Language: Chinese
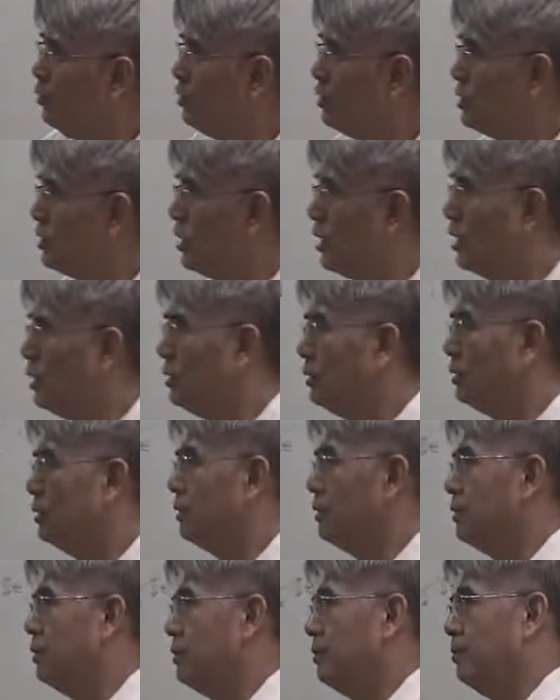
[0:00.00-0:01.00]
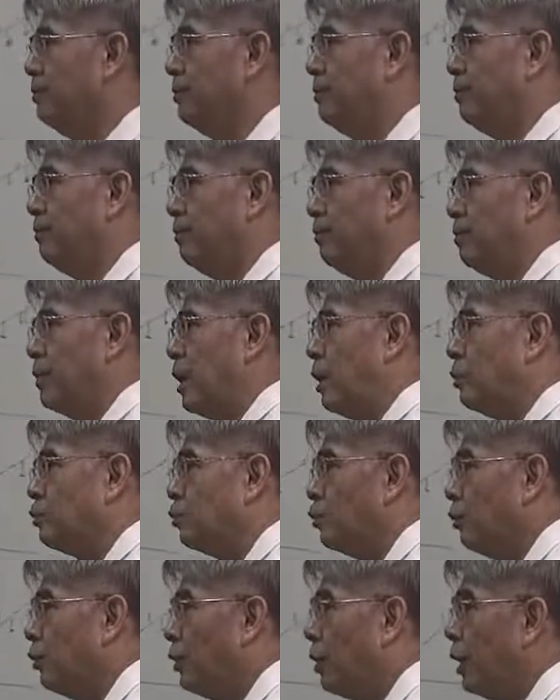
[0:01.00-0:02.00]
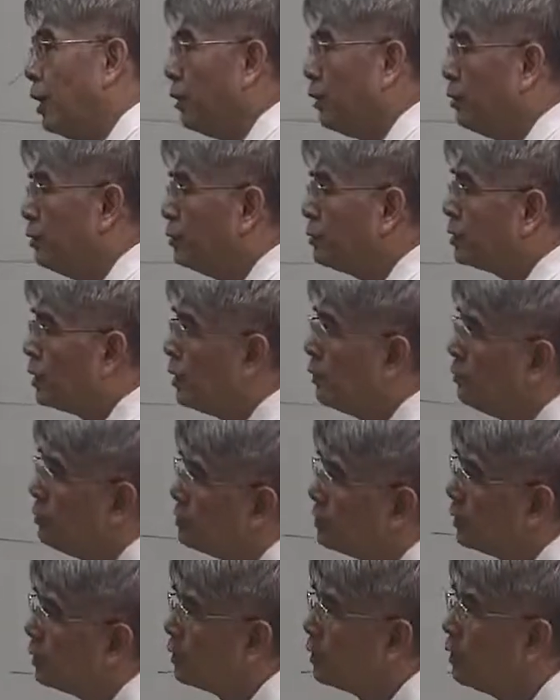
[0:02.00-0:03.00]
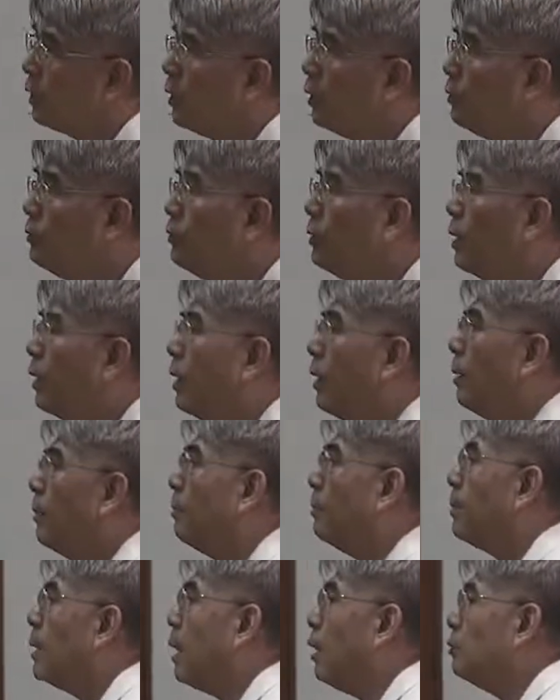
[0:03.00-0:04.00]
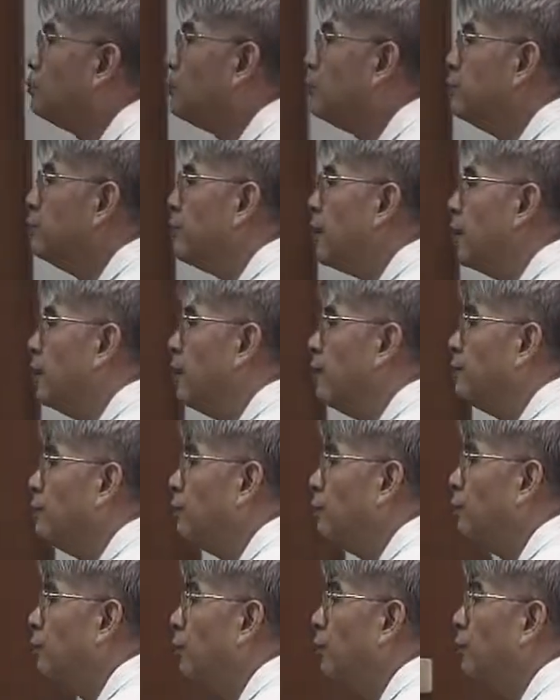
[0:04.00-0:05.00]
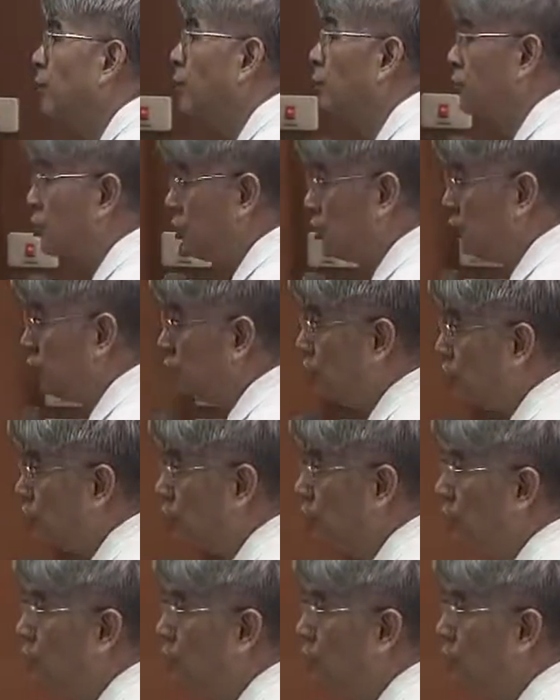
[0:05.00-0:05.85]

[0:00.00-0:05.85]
余项标准化以后的残余项跟标准常态分布的值。